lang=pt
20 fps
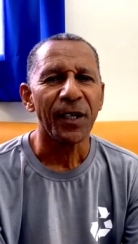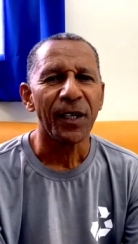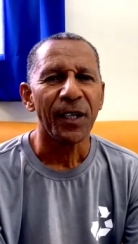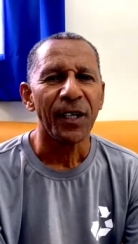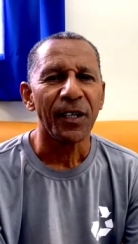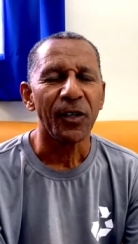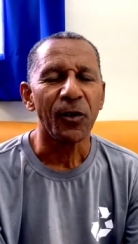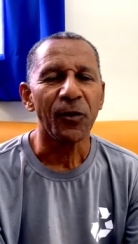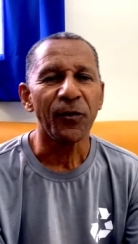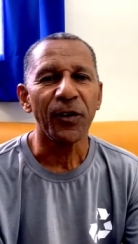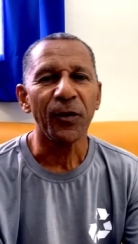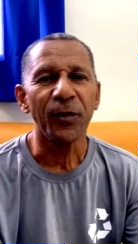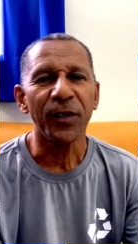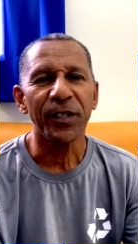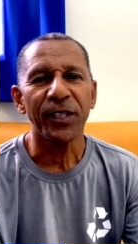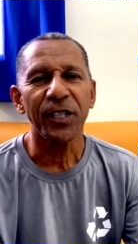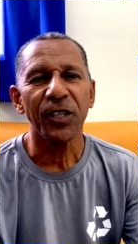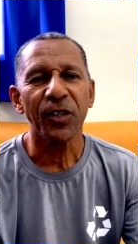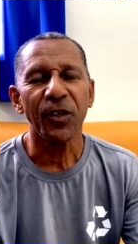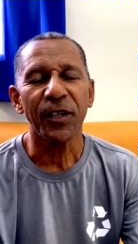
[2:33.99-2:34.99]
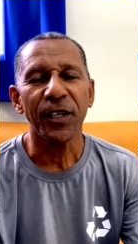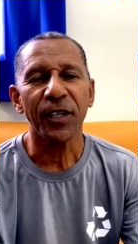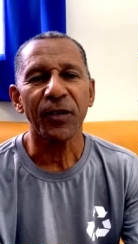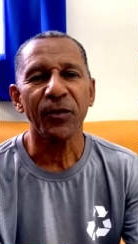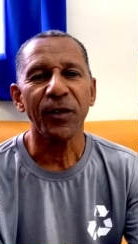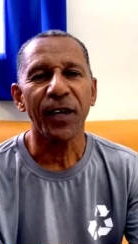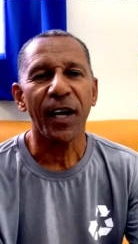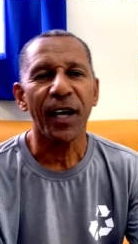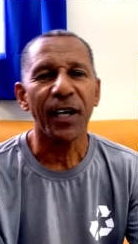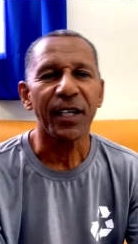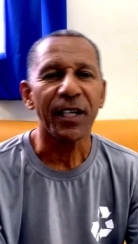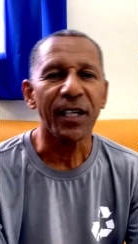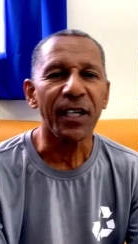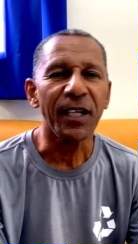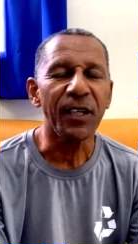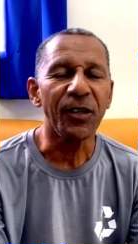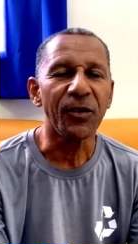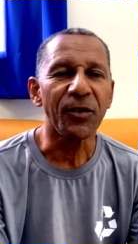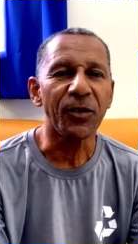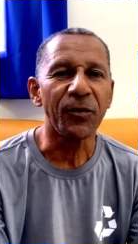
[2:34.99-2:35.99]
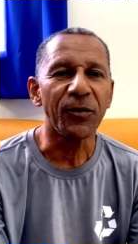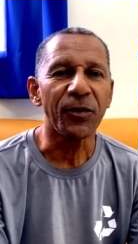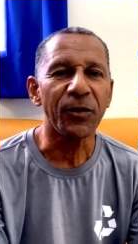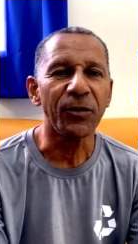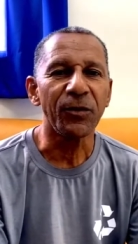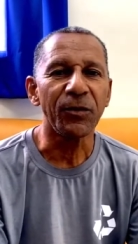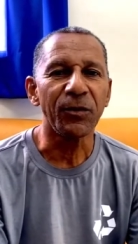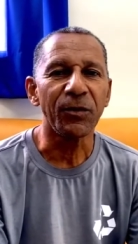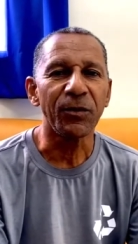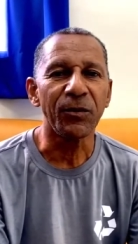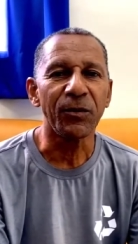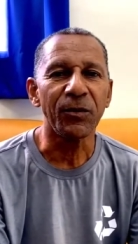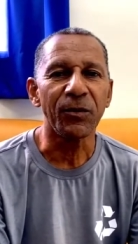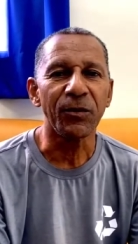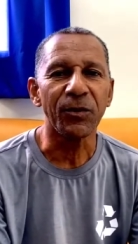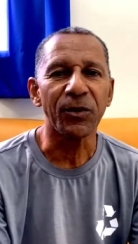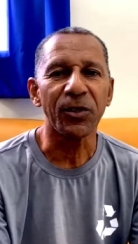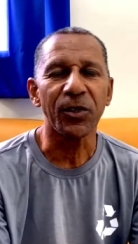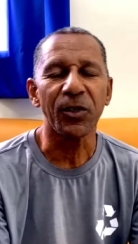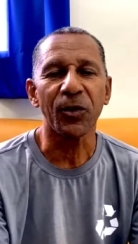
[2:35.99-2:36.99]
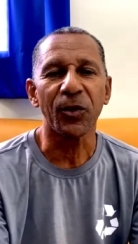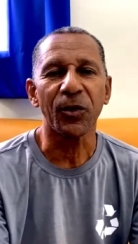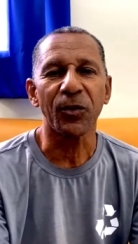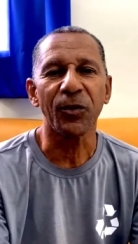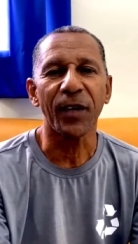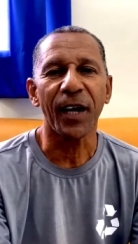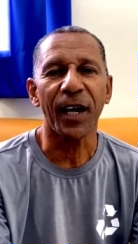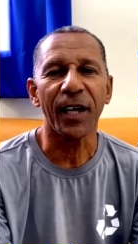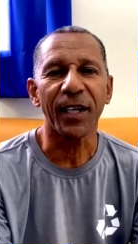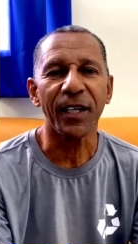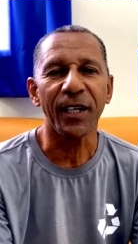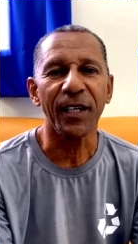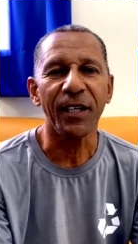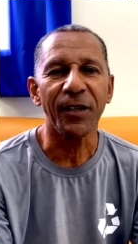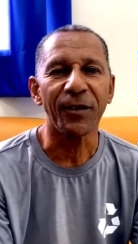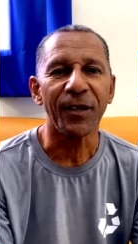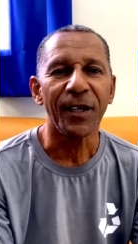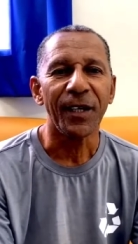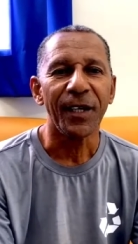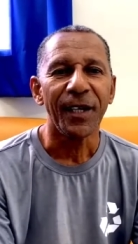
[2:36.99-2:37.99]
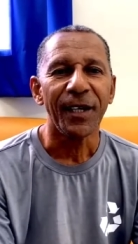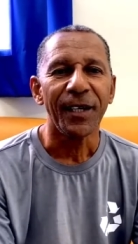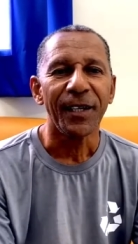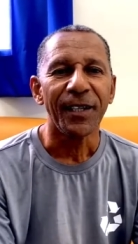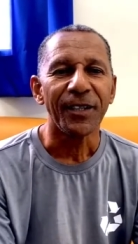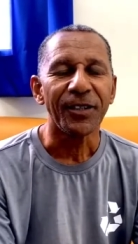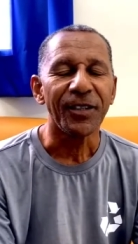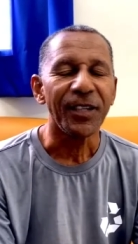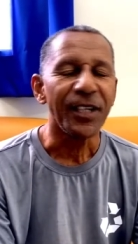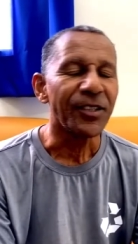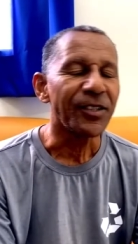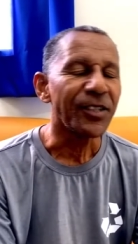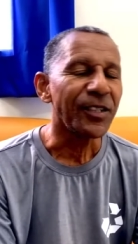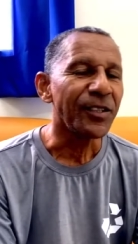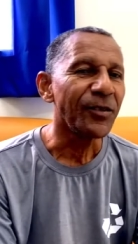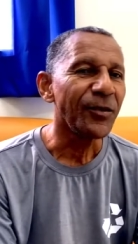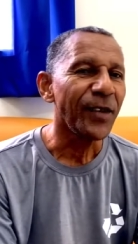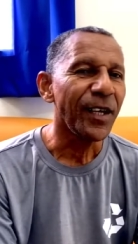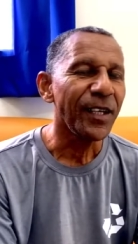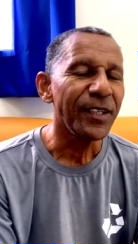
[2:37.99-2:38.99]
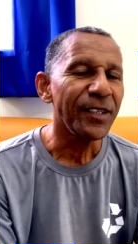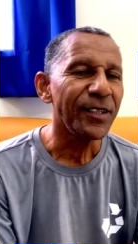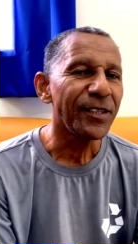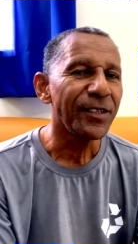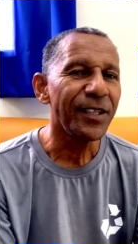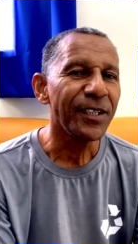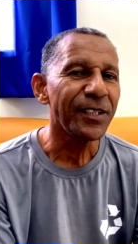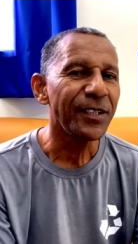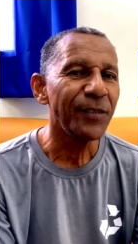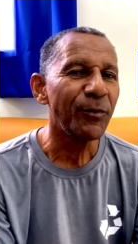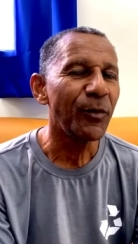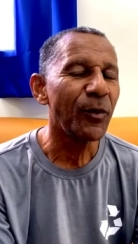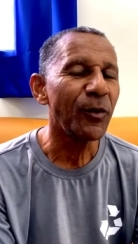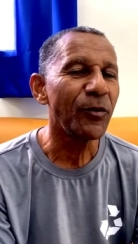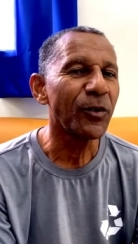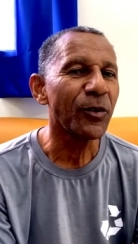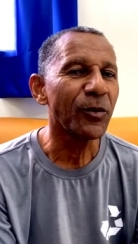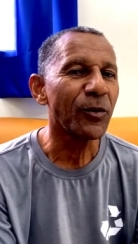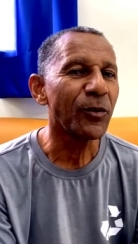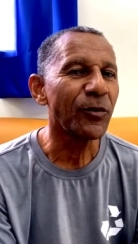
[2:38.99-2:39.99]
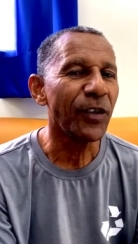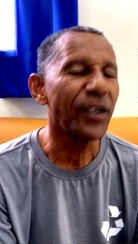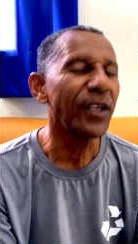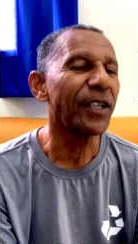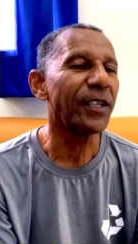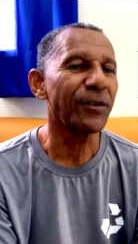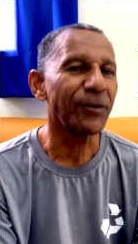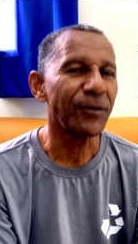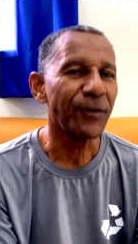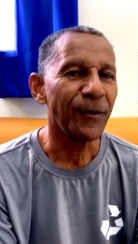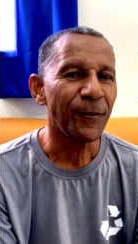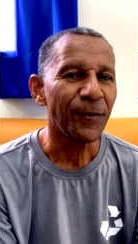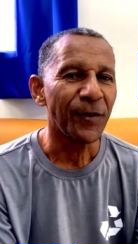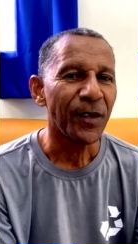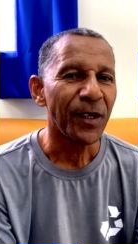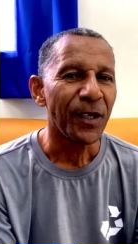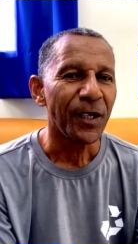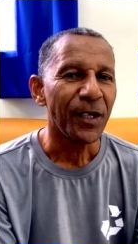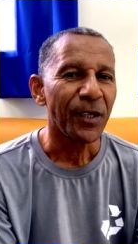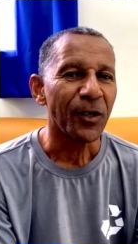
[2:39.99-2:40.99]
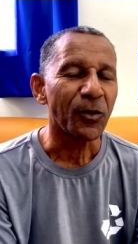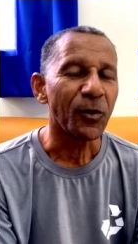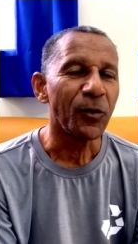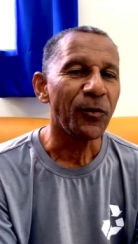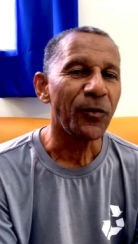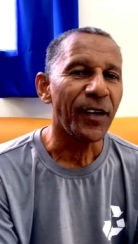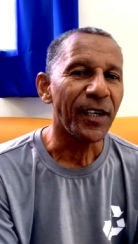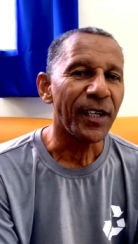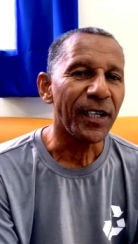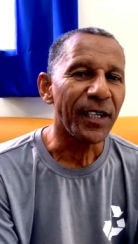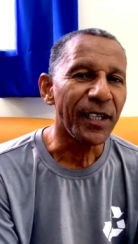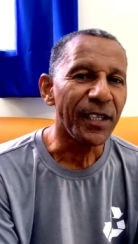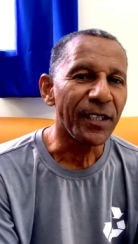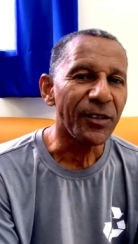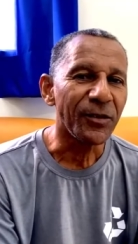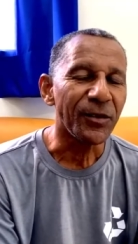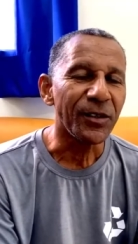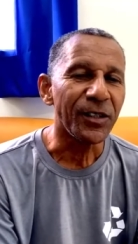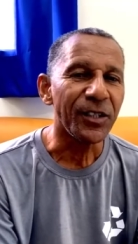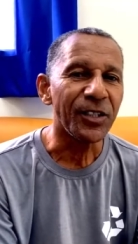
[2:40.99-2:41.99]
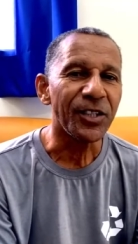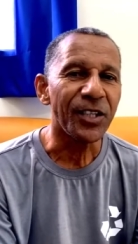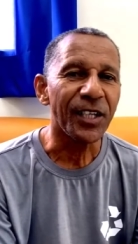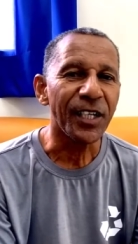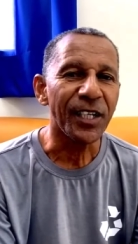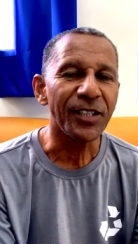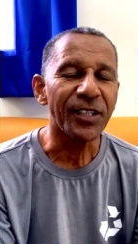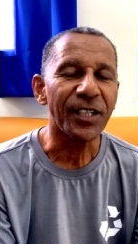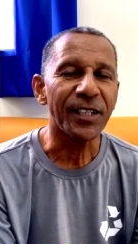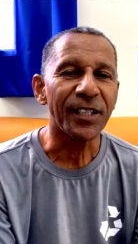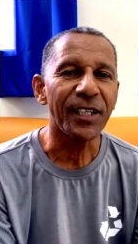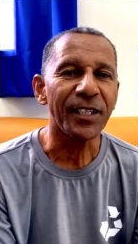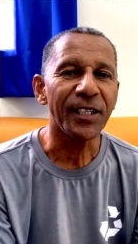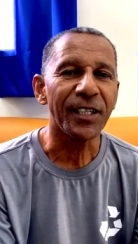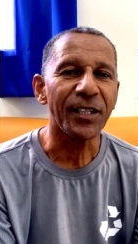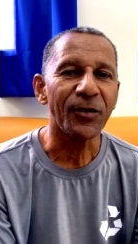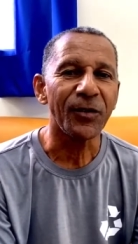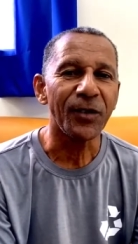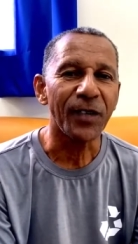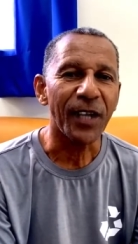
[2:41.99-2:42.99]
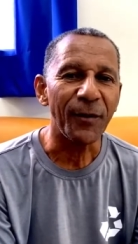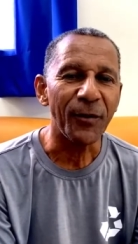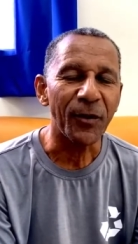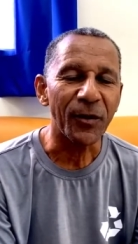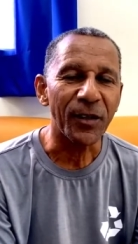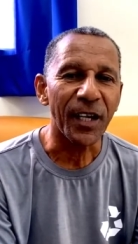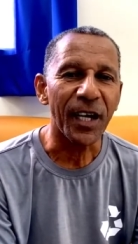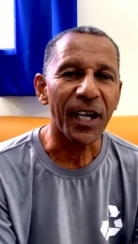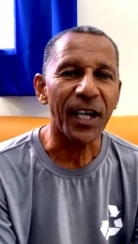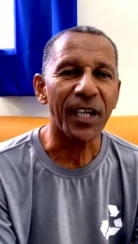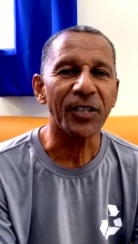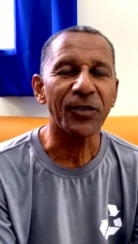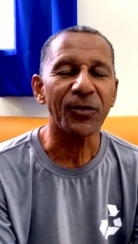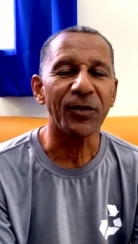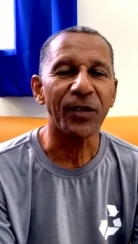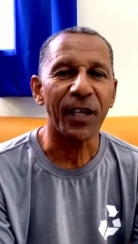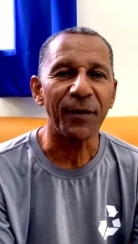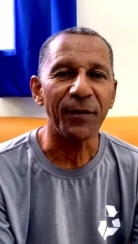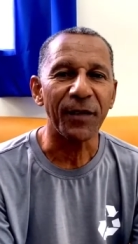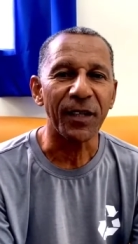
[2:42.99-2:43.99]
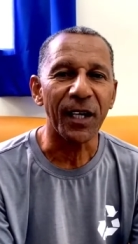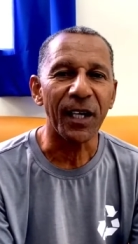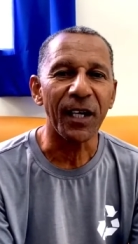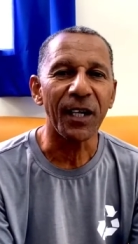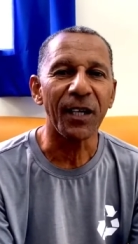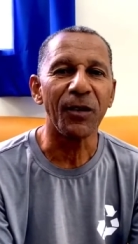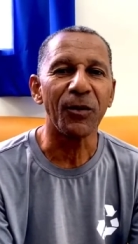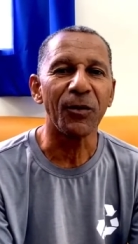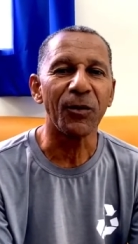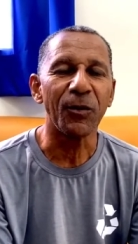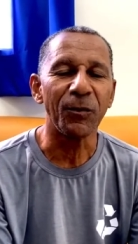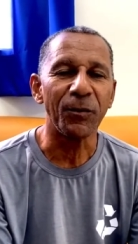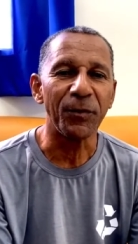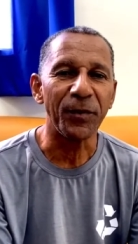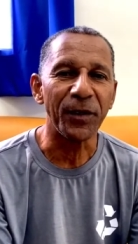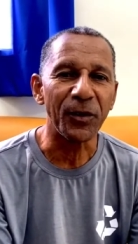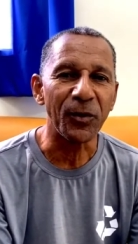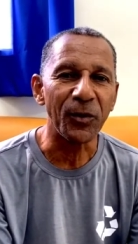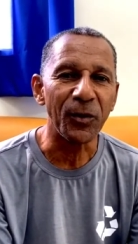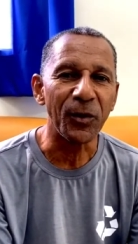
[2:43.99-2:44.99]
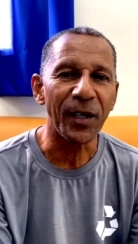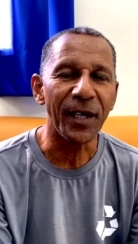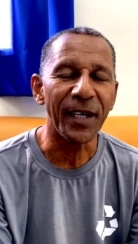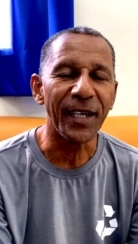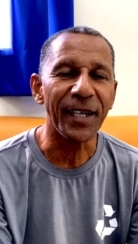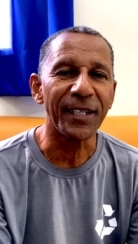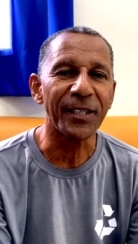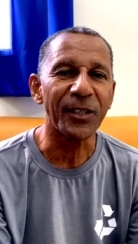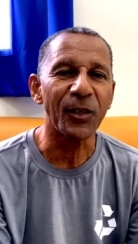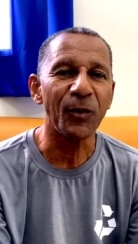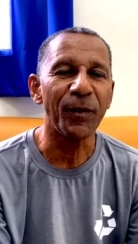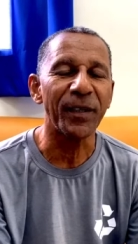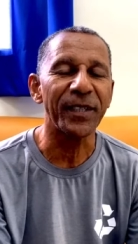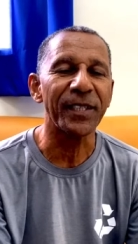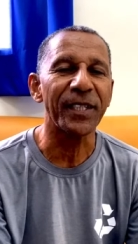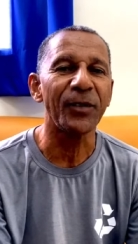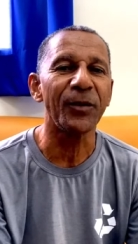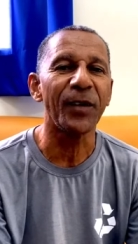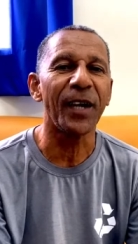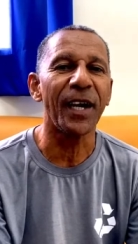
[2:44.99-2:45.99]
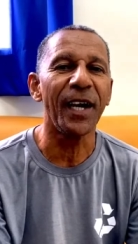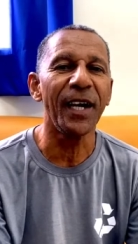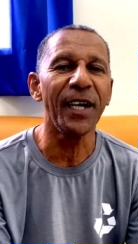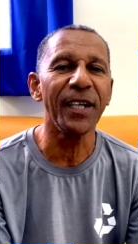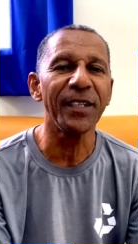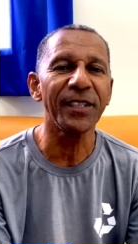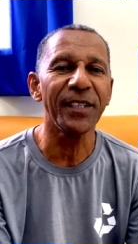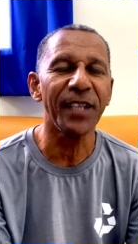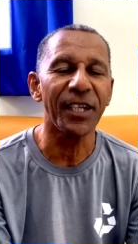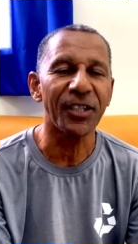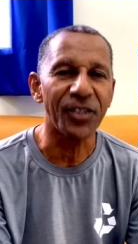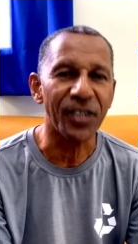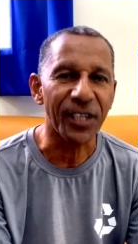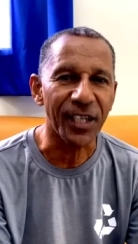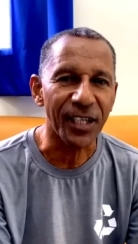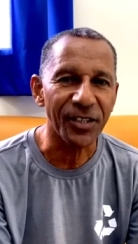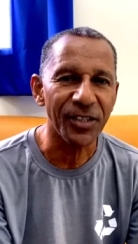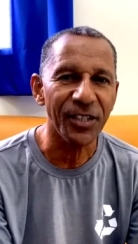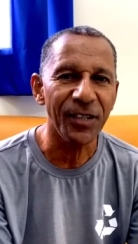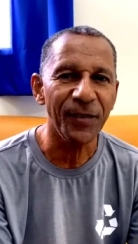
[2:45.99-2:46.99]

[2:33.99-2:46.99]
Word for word: eu vi uma senhora com carrinho, eu vi um, um senhor com carrinho. Gente, não é desse povo que eu estou falando. Eu estou falando de gente que está andando com caminhonete, com caminhão, com perua. Eles estão passando antes da gente,